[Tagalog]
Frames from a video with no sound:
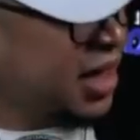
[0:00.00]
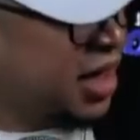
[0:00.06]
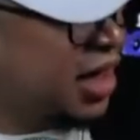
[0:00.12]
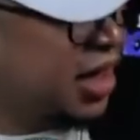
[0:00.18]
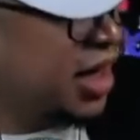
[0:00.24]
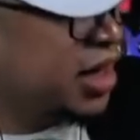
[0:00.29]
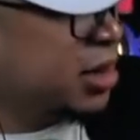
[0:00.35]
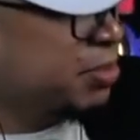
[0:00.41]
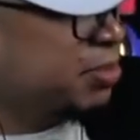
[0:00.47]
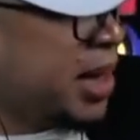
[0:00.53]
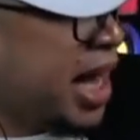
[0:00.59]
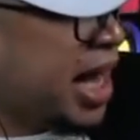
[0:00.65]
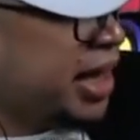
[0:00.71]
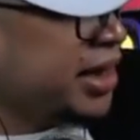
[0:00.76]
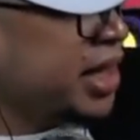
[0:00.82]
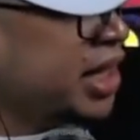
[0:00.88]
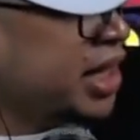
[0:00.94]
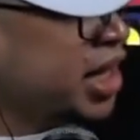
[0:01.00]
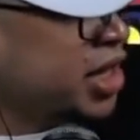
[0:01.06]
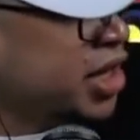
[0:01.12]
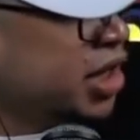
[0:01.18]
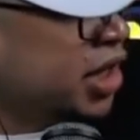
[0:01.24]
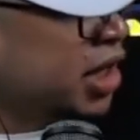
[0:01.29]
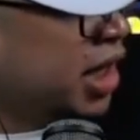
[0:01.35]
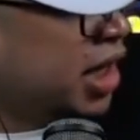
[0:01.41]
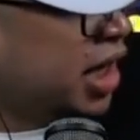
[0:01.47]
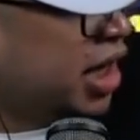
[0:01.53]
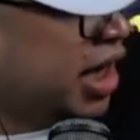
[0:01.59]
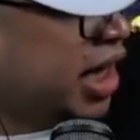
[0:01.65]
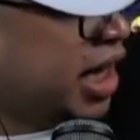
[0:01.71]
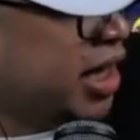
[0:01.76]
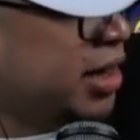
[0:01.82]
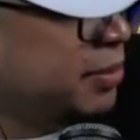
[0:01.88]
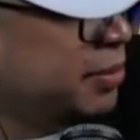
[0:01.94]
Oh, ito pa. Tingnan nyo.
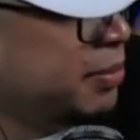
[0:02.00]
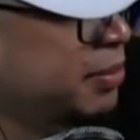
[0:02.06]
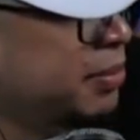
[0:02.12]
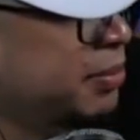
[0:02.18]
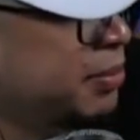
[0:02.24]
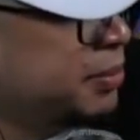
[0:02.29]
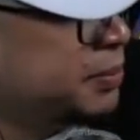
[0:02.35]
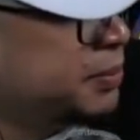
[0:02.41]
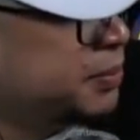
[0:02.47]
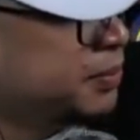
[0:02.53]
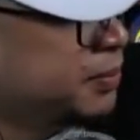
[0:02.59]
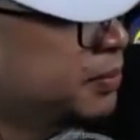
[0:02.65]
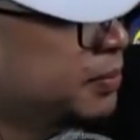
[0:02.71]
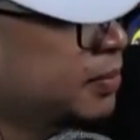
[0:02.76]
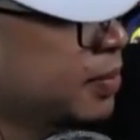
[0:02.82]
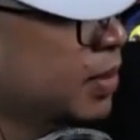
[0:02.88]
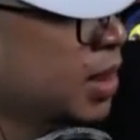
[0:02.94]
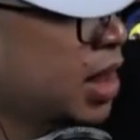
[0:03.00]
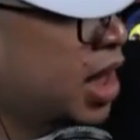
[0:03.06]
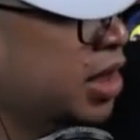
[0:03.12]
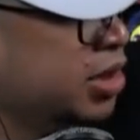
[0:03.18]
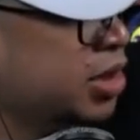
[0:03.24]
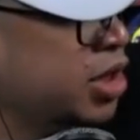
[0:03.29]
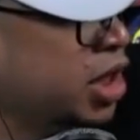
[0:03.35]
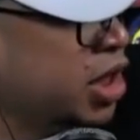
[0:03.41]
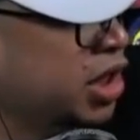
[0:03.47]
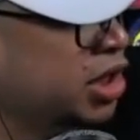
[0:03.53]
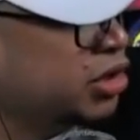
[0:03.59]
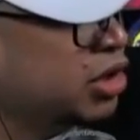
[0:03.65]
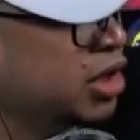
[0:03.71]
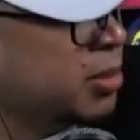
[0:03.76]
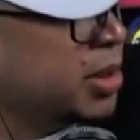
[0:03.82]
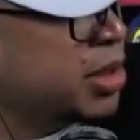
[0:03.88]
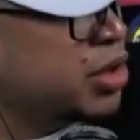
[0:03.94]
Okay? Ito yon Ito
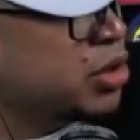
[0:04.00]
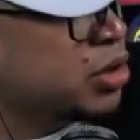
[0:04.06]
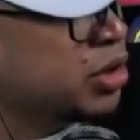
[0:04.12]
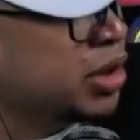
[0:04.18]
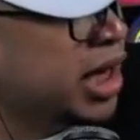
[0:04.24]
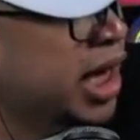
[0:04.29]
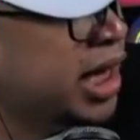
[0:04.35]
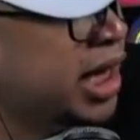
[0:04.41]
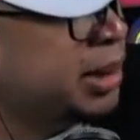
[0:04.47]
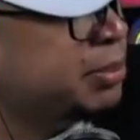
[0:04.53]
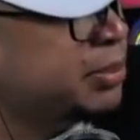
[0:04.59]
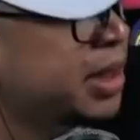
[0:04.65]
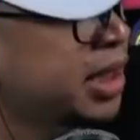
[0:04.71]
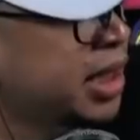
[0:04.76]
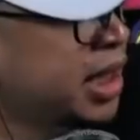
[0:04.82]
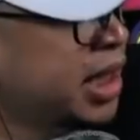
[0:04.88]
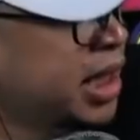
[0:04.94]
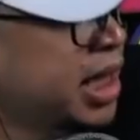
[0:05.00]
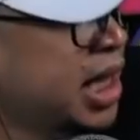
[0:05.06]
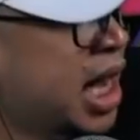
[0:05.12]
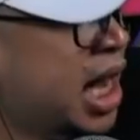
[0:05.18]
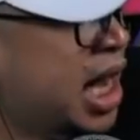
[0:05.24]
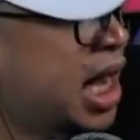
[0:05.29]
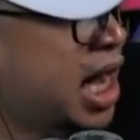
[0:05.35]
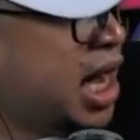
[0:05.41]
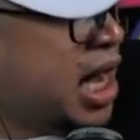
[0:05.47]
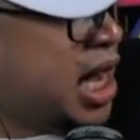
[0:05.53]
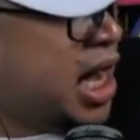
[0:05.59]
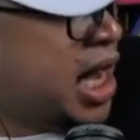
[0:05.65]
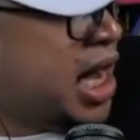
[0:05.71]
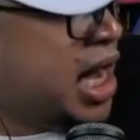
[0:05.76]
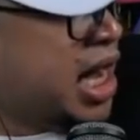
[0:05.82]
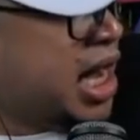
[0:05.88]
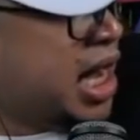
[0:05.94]
naman yung uh,
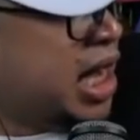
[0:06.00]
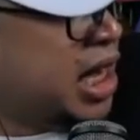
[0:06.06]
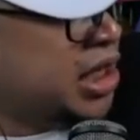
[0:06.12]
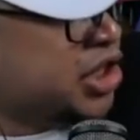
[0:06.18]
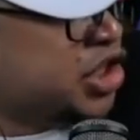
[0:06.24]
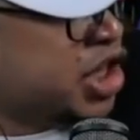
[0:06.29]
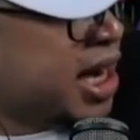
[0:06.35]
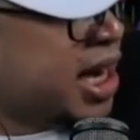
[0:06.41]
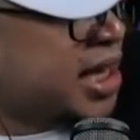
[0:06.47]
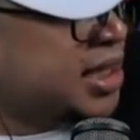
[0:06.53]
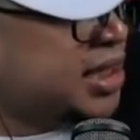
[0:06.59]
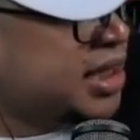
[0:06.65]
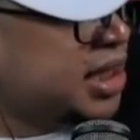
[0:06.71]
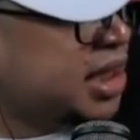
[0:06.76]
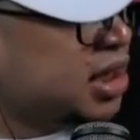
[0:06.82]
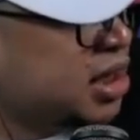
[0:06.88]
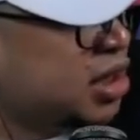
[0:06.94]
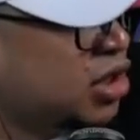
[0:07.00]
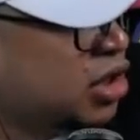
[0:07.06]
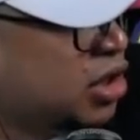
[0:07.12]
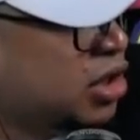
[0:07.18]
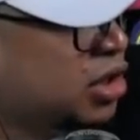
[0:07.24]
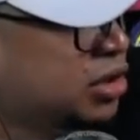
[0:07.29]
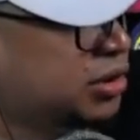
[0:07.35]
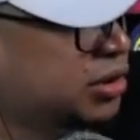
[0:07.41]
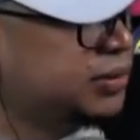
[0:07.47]
uh, child seat law.